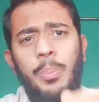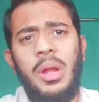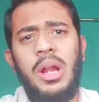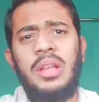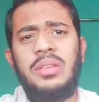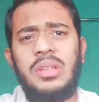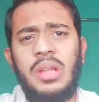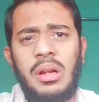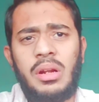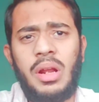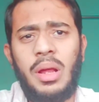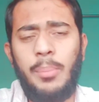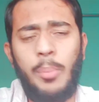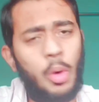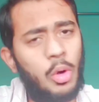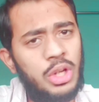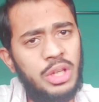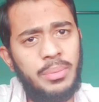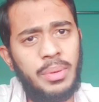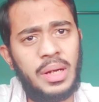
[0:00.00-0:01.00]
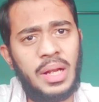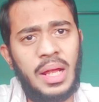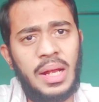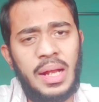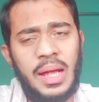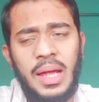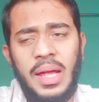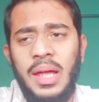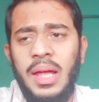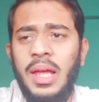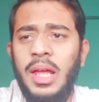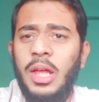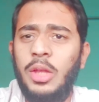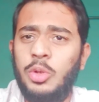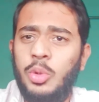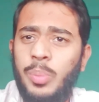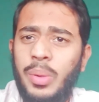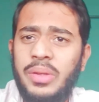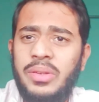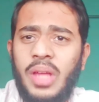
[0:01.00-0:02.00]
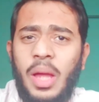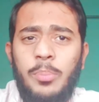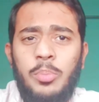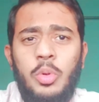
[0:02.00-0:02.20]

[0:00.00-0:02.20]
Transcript: खूब मेहनत कर रहा है बॉडी बना रहा है तो